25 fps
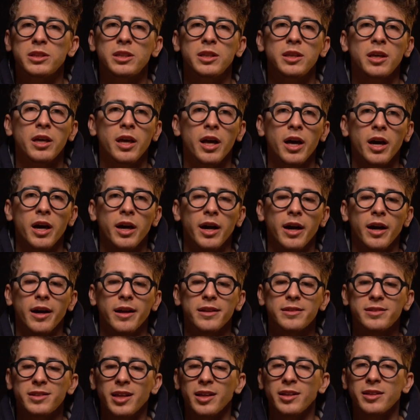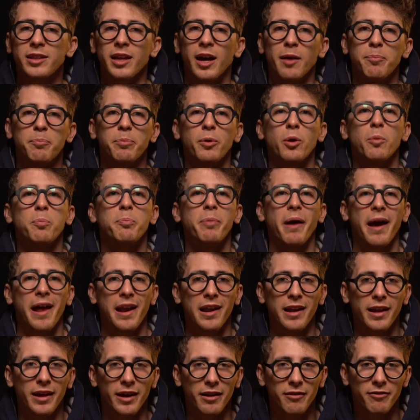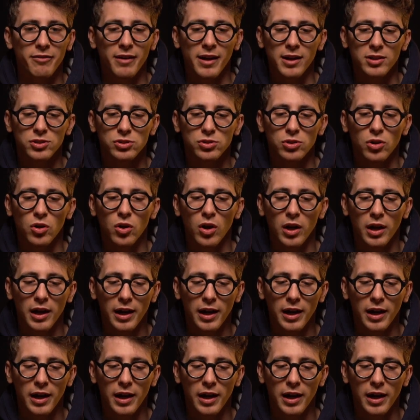ti eh, tende a propellere verso